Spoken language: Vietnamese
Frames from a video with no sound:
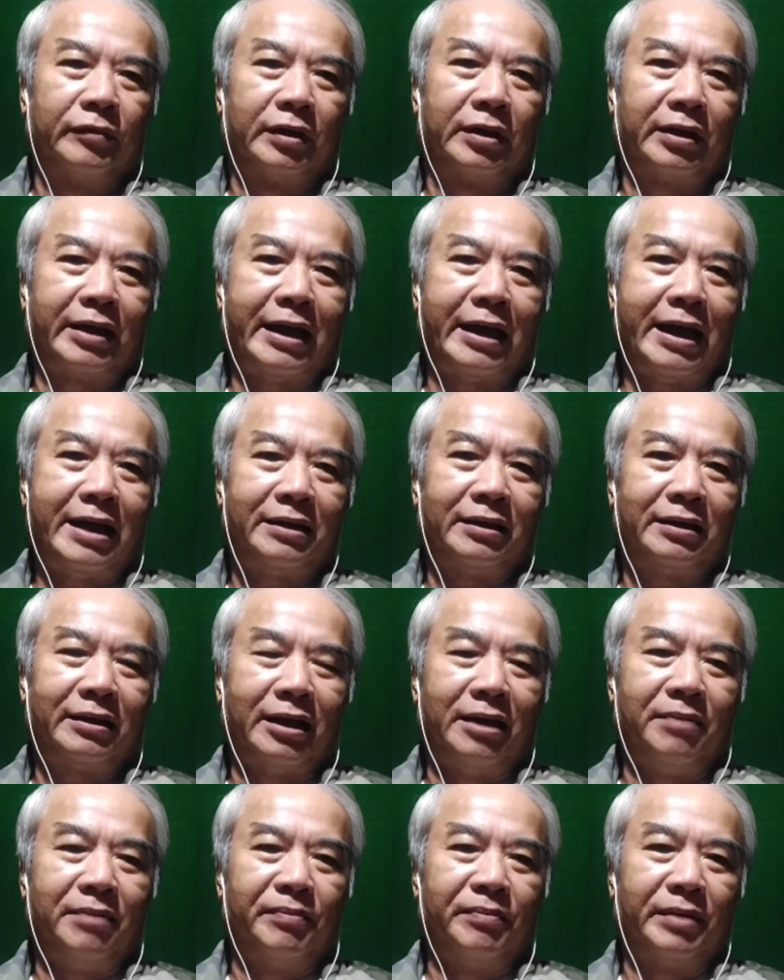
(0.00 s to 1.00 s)
gán
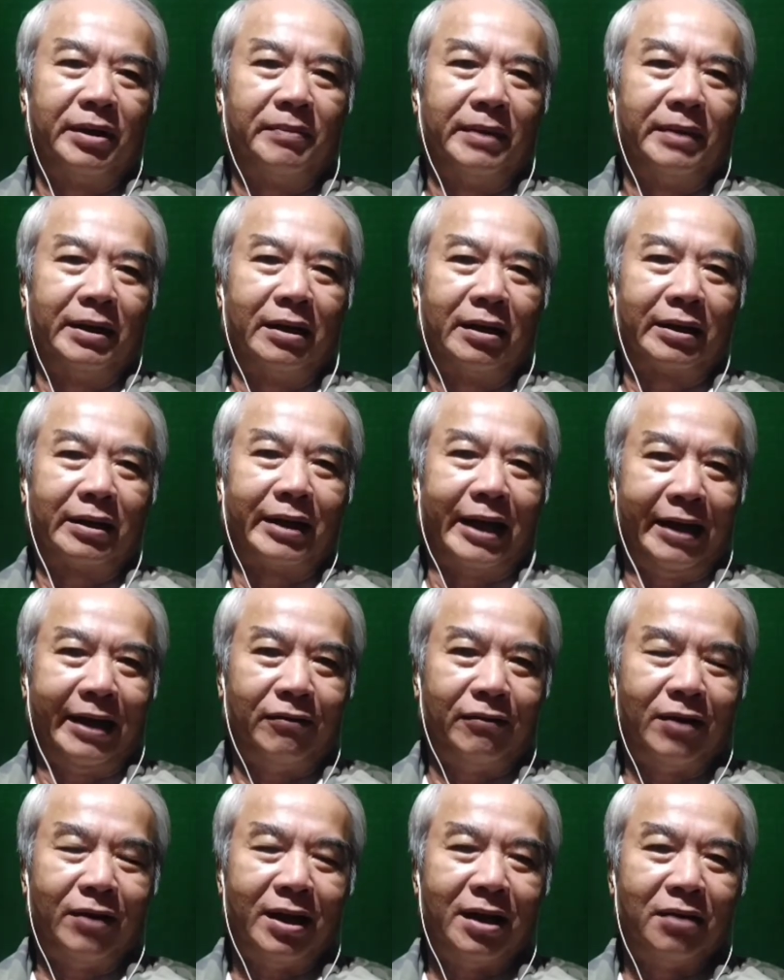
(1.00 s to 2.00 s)
tìm mà kẹt
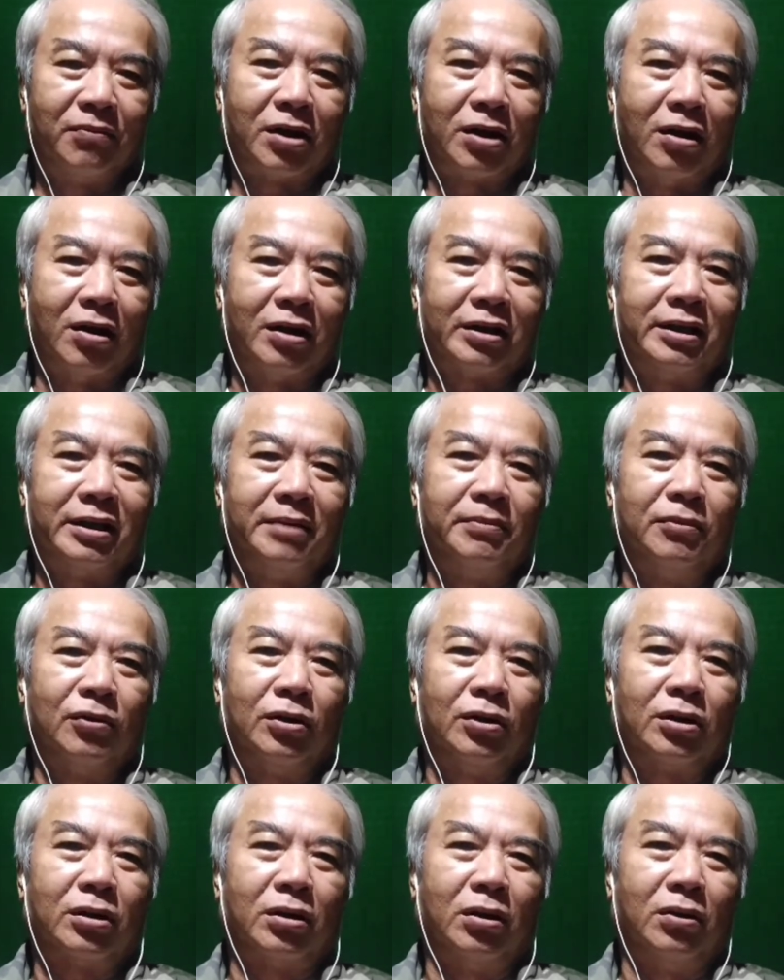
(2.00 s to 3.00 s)
quá không có thì
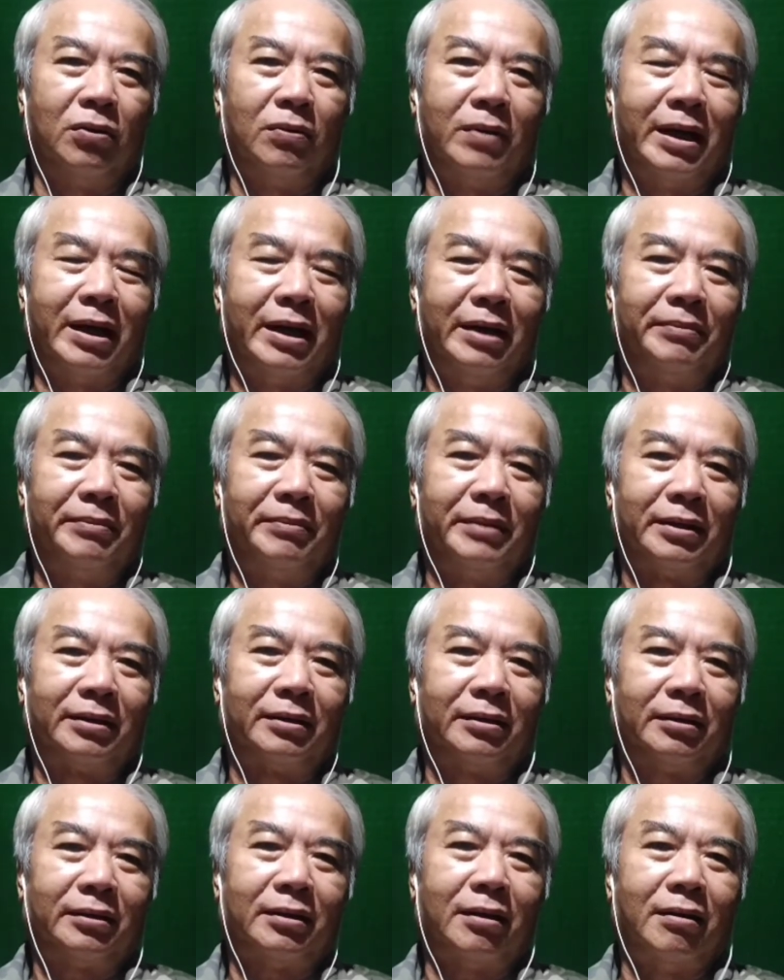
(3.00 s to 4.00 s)
mua khổ qua mà
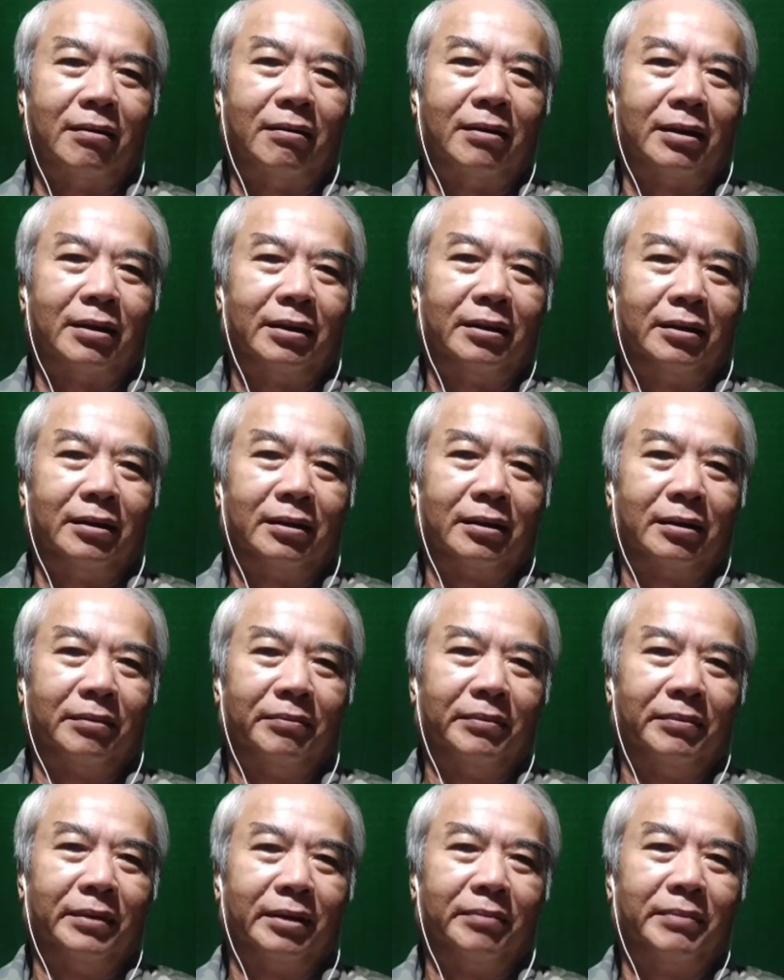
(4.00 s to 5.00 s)
nó to
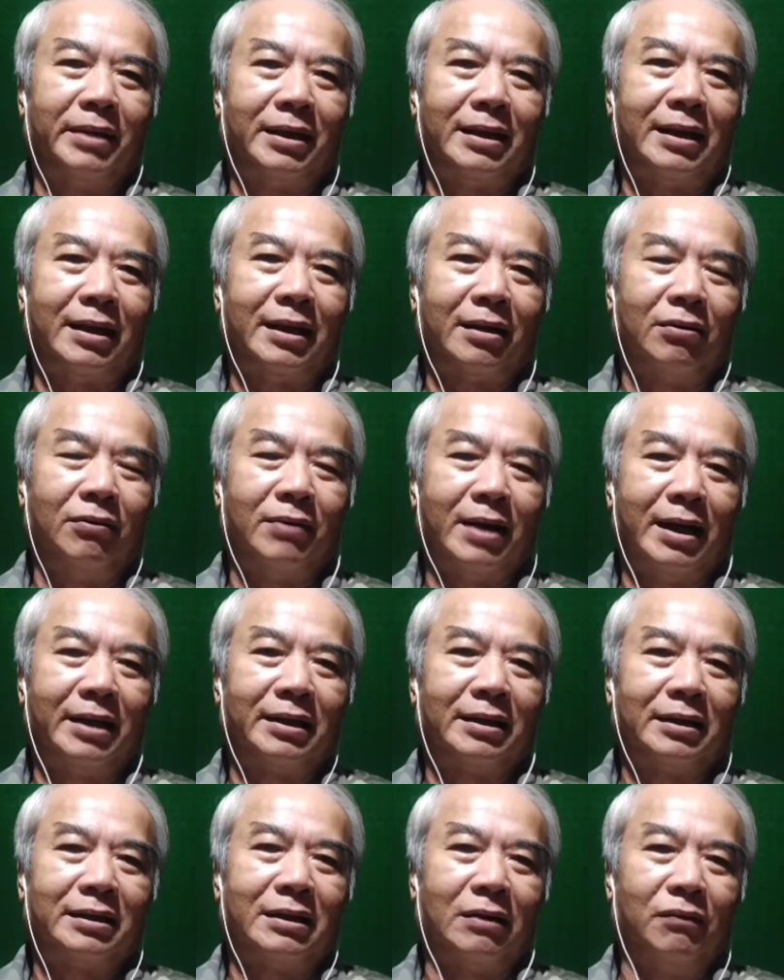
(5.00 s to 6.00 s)
mấy trái khổ qua
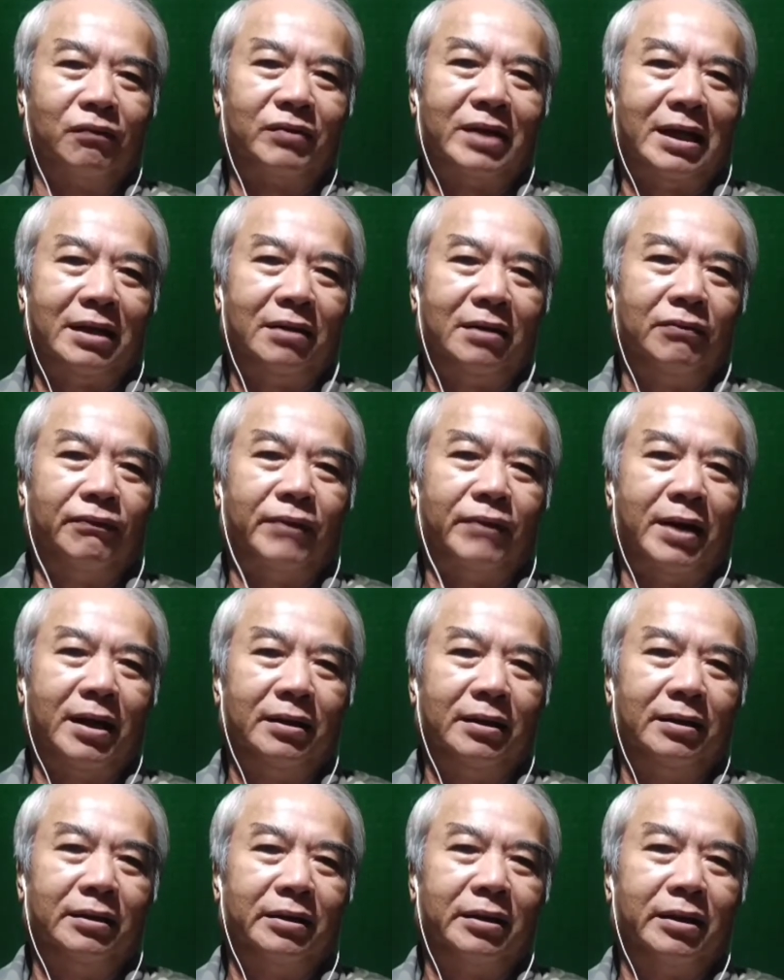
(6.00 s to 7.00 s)
người ta trồng xanh
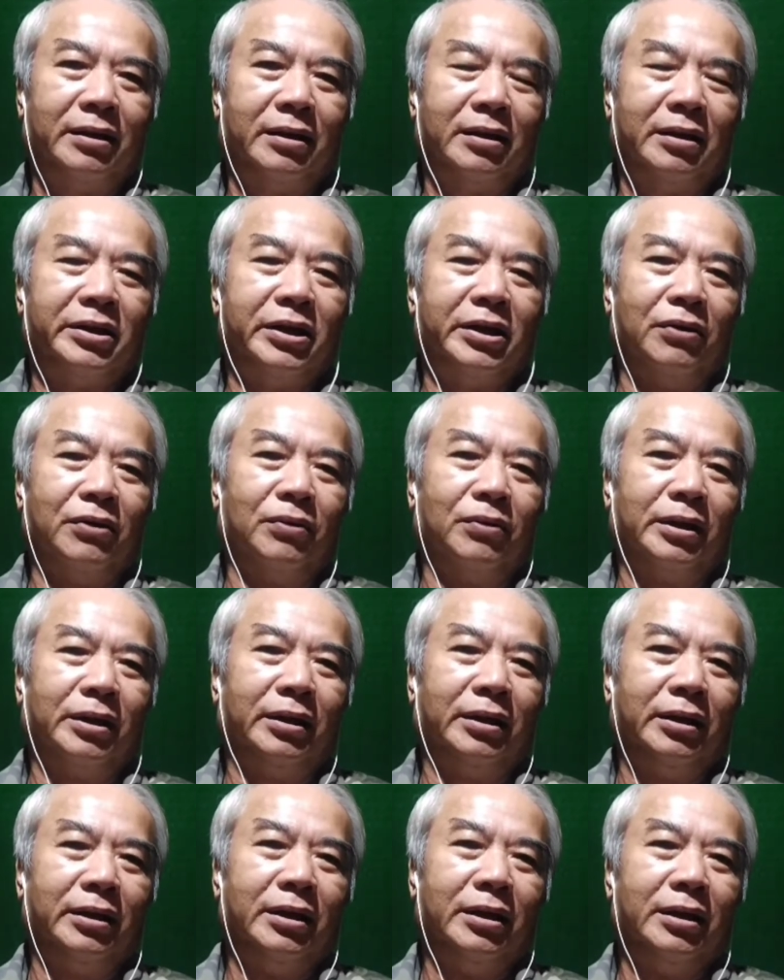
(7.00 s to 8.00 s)
phân nhiều
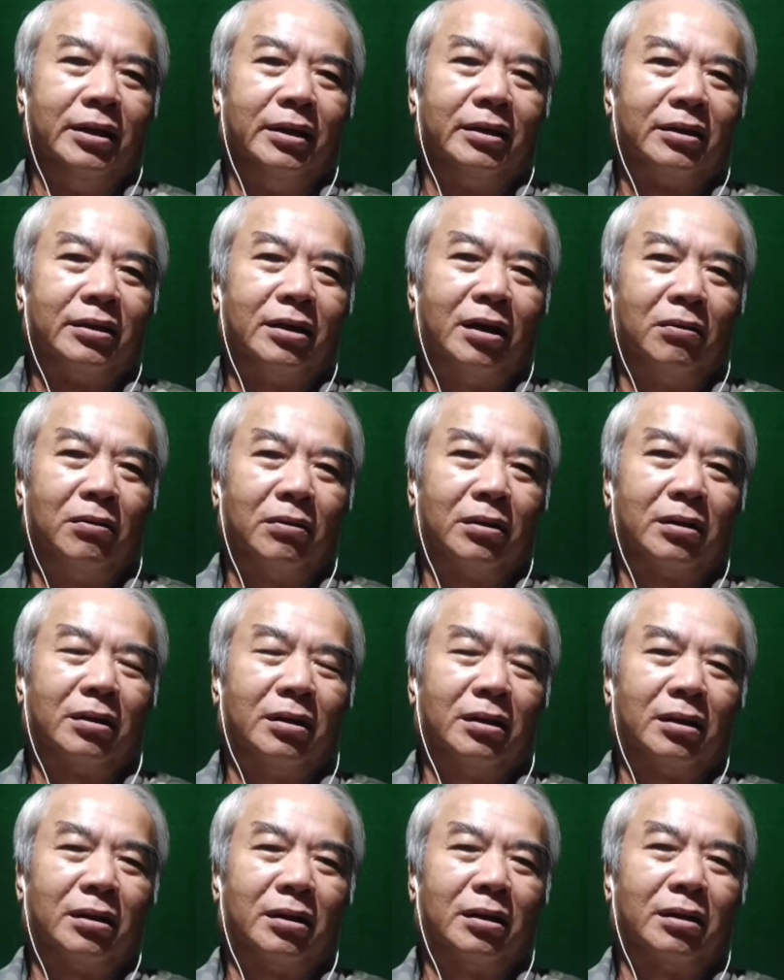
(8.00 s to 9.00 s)
thì nó không
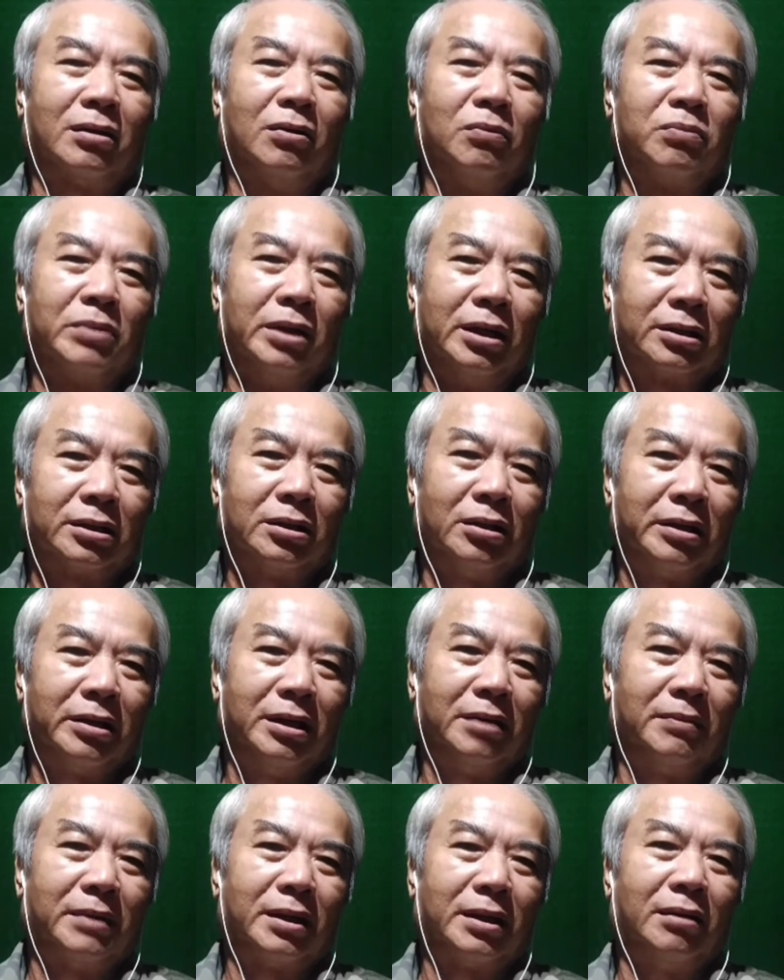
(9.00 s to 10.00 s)
nó, nó cũng được thôi
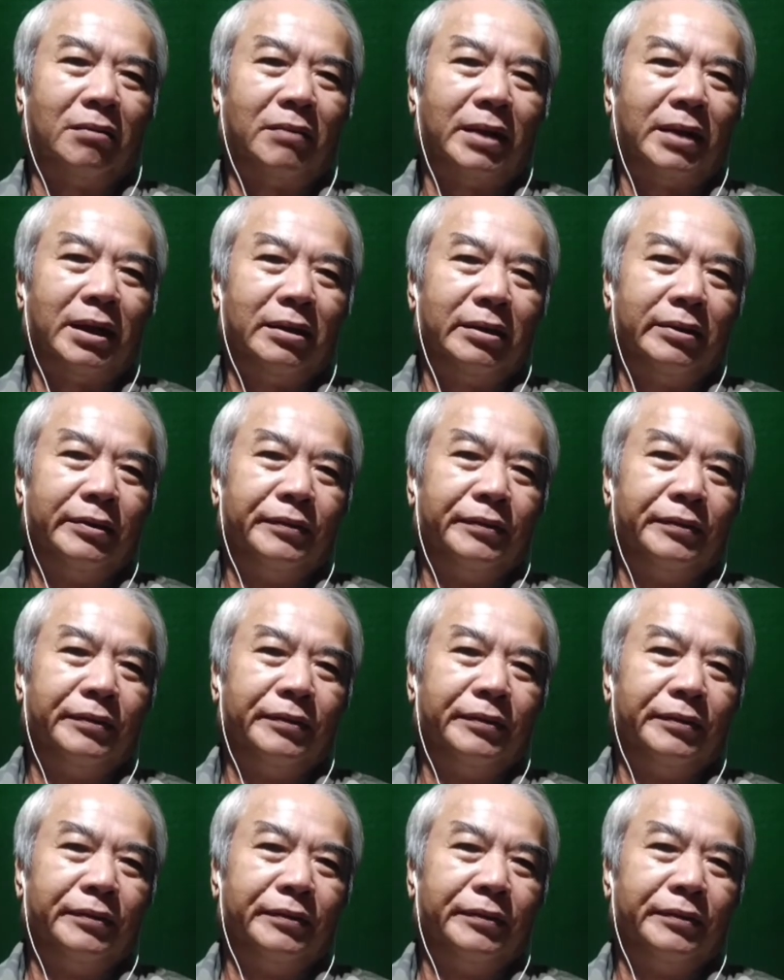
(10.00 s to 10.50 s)
nhưng mà nó không ấy